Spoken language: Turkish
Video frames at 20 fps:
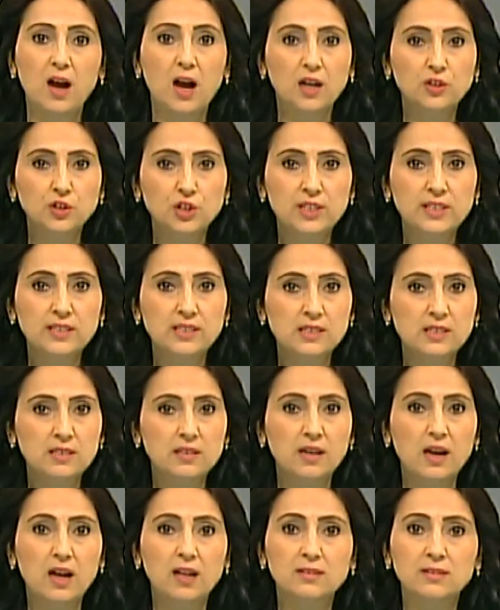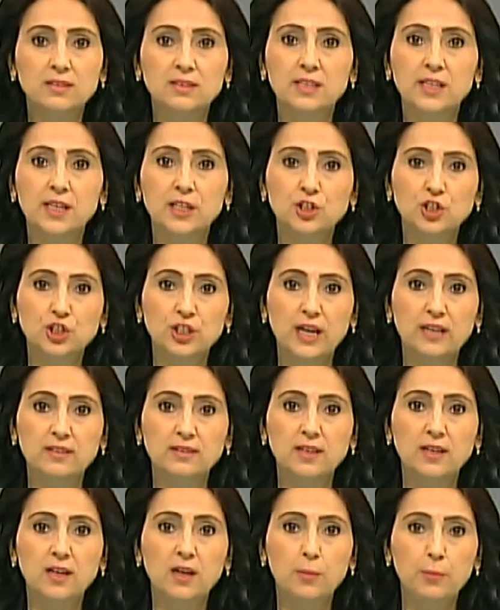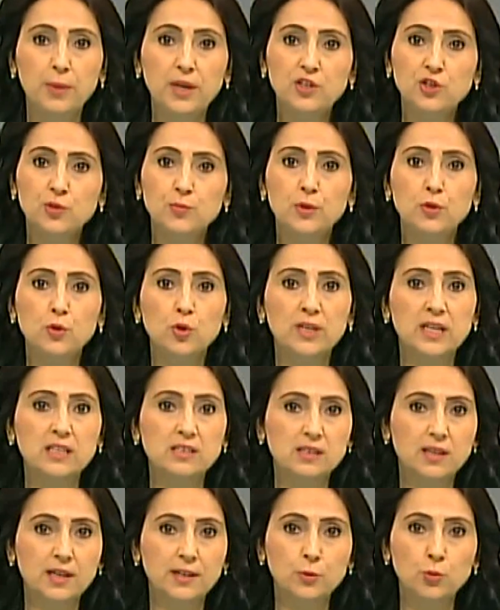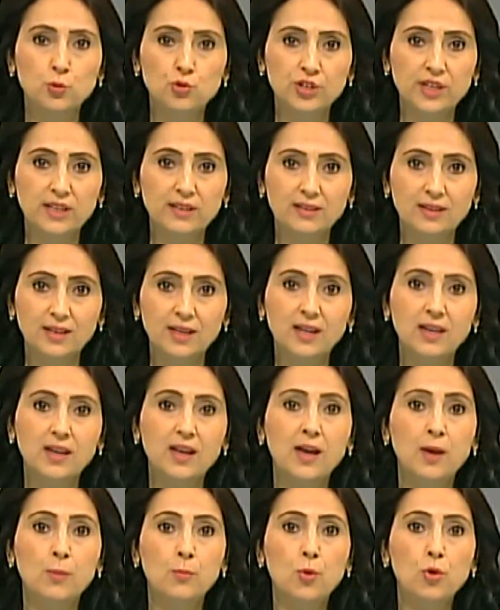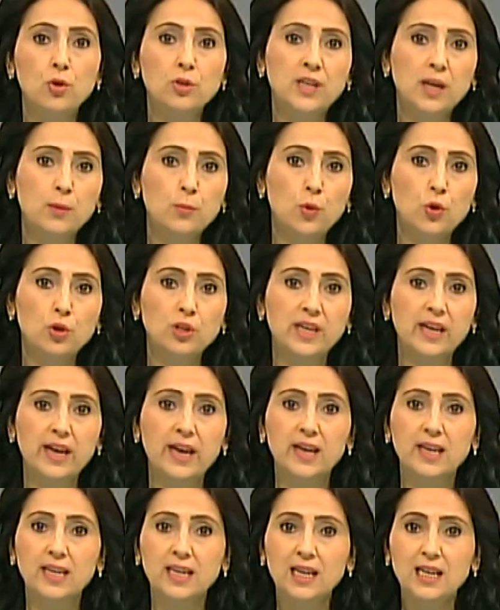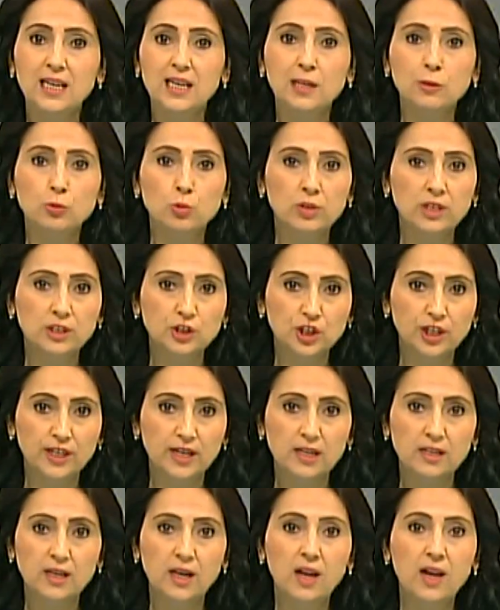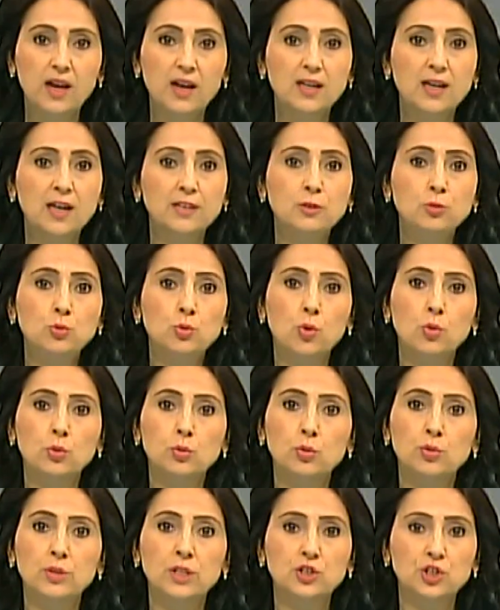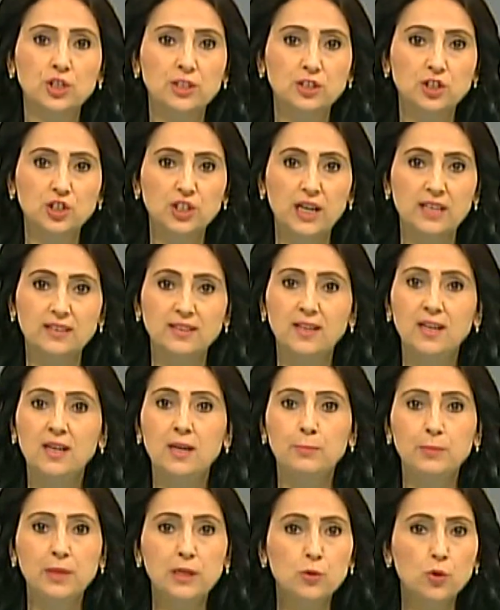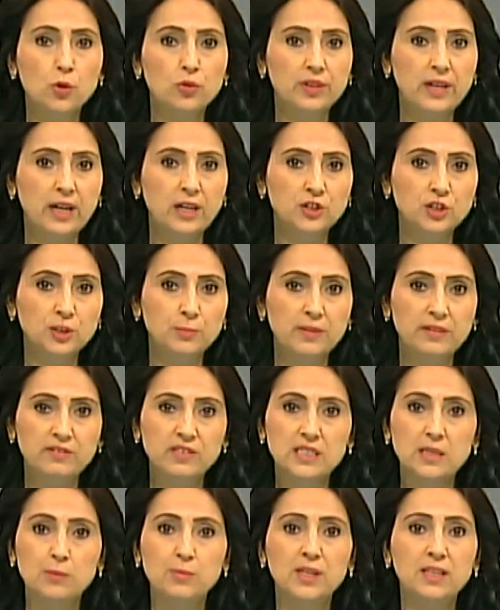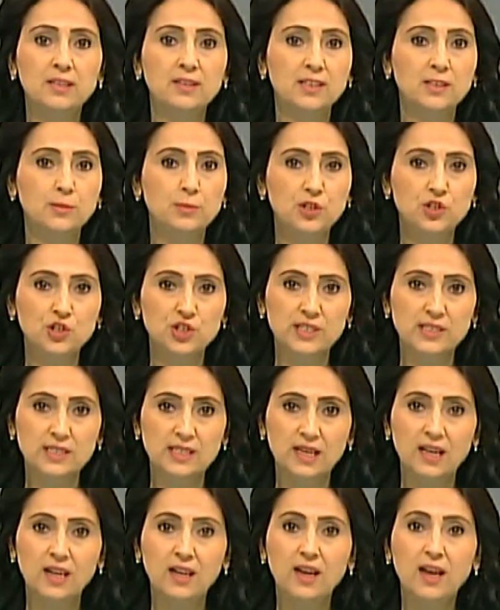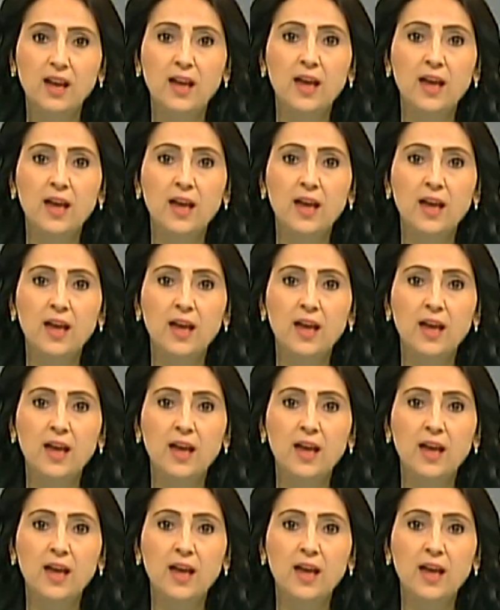Açlık sınırı altında yaşayan 5 milyon asgari ücretli bölge bölge il il dolaşarak karın tokluğuna çalışan milyonlarca mevsimlik tarım işçisi,